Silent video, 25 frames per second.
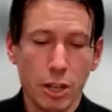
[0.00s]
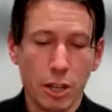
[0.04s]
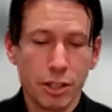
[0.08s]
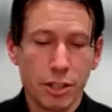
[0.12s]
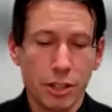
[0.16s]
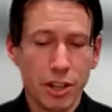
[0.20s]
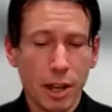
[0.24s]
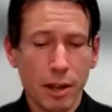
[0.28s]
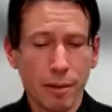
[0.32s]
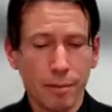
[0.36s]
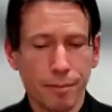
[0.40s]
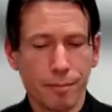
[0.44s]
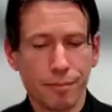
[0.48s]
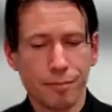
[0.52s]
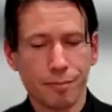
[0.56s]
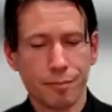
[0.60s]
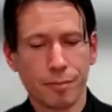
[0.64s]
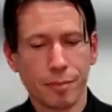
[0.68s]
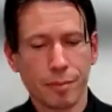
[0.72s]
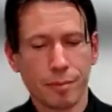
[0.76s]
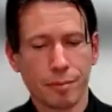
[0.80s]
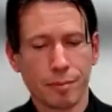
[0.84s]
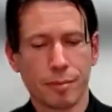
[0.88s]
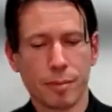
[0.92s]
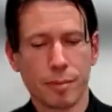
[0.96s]
Déjà,
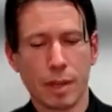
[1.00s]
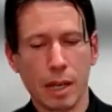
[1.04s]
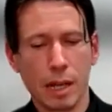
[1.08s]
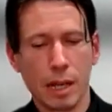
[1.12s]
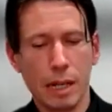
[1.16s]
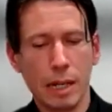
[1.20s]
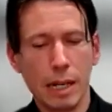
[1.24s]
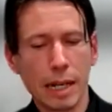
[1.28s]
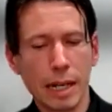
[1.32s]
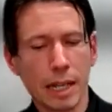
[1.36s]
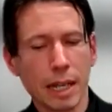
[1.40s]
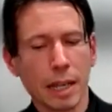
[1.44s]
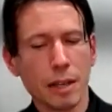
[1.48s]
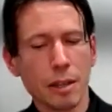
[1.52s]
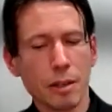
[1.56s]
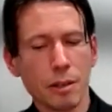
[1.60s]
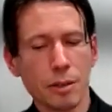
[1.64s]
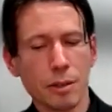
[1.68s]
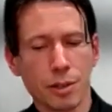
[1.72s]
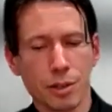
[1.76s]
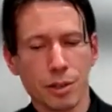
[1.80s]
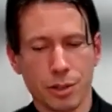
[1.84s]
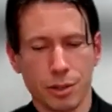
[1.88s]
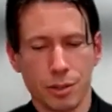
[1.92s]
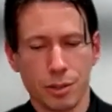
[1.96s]
la
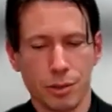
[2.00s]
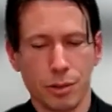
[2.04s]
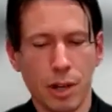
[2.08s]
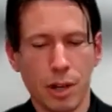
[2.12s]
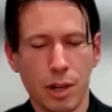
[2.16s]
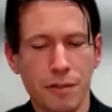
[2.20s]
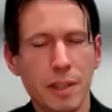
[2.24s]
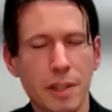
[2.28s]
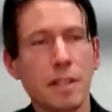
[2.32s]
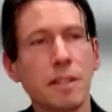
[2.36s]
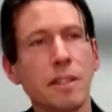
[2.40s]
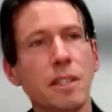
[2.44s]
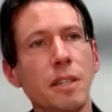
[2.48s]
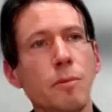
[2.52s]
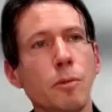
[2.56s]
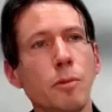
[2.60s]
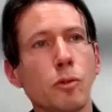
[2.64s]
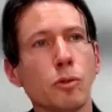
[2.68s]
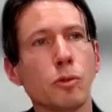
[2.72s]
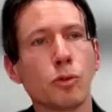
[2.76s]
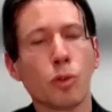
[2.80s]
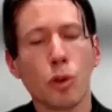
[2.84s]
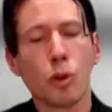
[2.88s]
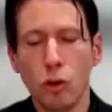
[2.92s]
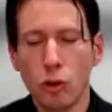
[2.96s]
créance de la victime
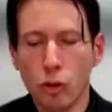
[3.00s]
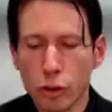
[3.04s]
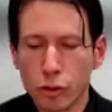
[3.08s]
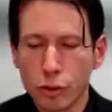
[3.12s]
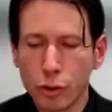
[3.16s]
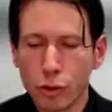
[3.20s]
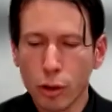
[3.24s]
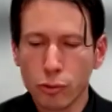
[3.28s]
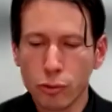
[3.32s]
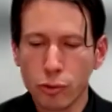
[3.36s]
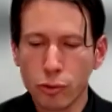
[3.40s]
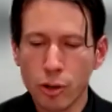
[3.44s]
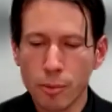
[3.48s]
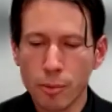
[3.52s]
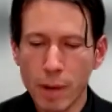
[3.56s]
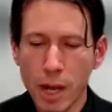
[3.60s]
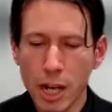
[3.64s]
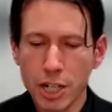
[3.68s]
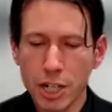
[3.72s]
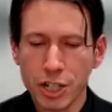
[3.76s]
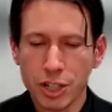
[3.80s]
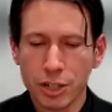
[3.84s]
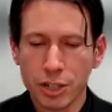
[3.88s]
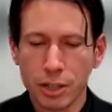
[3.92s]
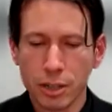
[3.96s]
contre l'auteur du
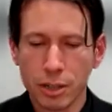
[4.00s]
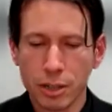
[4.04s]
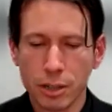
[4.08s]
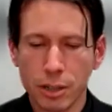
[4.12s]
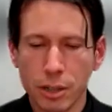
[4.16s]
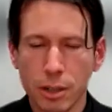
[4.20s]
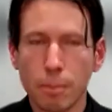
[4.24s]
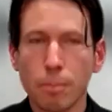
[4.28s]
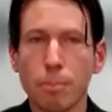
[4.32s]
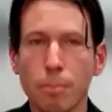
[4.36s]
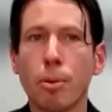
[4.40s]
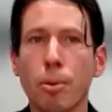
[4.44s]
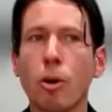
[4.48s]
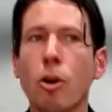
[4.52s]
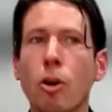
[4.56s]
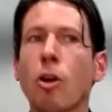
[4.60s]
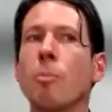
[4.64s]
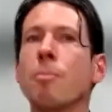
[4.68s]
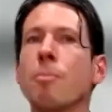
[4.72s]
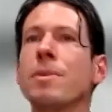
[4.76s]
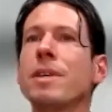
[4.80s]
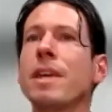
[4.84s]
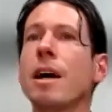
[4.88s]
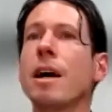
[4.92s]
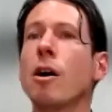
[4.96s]
dommage prend
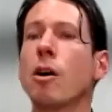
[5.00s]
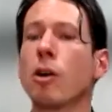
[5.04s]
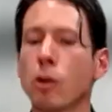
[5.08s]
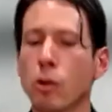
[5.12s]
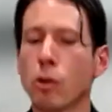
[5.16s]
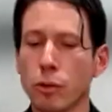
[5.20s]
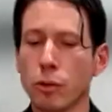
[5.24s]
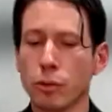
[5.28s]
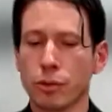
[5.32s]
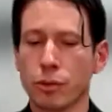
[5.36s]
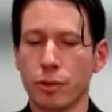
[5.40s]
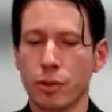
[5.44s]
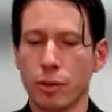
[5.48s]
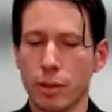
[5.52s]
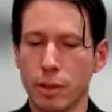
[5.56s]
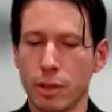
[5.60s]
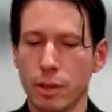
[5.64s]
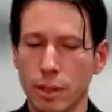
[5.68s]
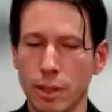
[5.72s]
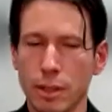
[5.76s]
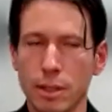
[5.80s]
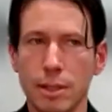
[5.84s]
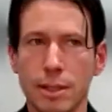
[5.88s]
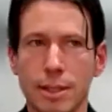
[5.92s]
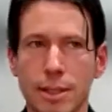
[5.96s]
bien en compte
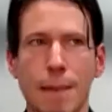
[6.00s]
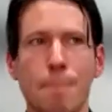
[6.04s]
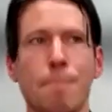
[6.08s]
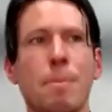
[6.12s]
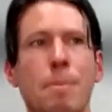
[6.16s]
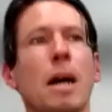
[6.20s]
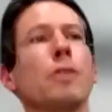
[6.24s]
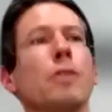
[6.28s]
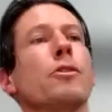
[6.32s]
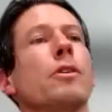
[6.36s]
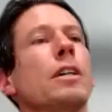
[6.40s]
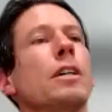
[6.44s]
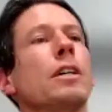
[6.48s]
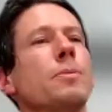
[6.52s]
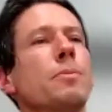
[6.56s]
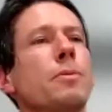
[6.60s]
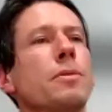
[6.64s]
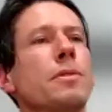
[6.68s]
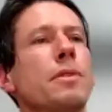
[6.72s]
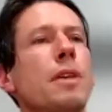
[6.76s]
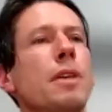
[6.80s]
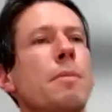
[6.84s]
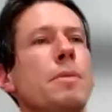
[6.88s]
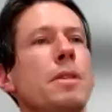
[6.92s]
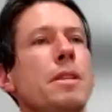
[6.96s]
sa part de
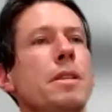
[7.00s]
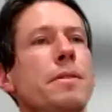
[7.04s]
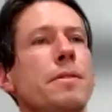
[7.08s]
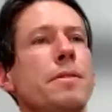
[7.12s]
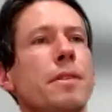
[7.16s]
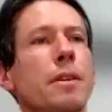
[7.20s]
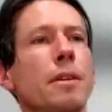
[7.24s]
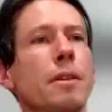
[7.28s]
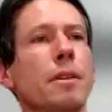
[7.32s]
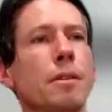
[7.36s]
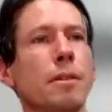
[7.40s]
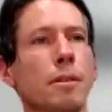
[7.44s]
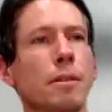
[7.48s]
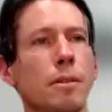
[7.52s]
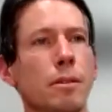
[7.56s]
responsabilité